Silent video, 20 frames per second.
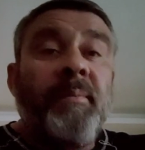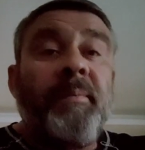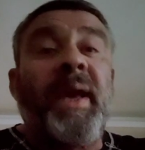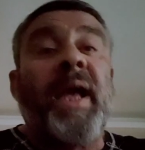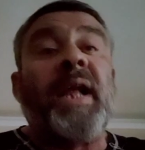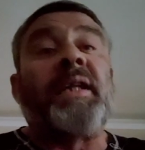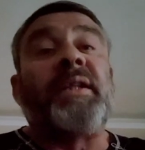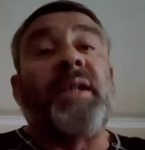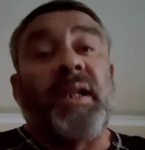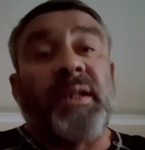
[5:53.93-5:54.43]

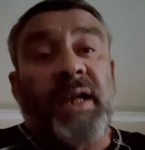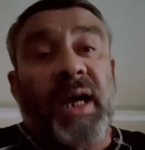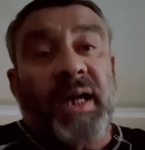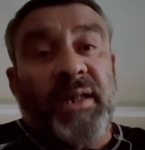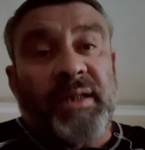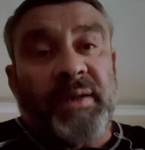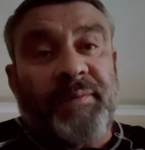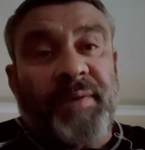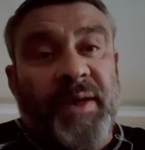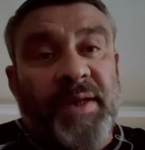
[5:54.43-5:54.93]
Belki de
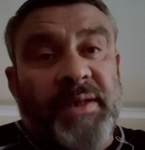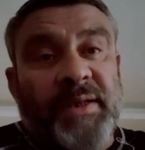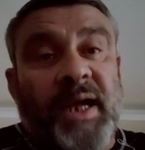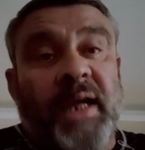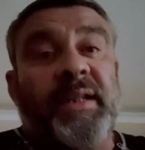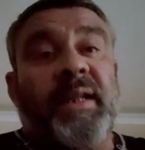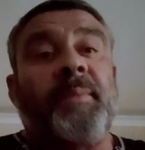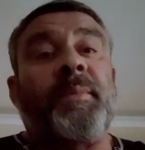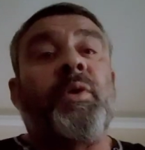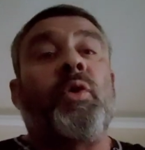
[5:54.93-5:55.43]
daha da fazla.
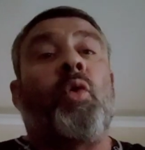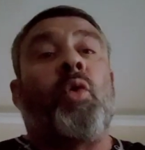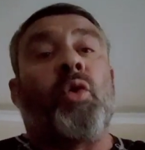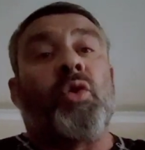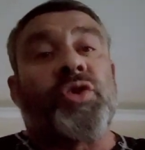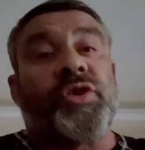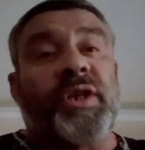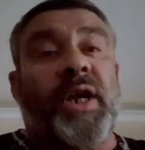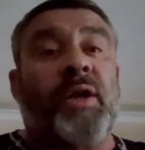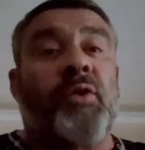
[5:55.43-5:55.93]
Adamın
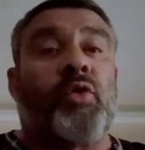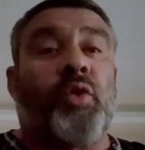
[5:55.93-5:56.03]
orijinal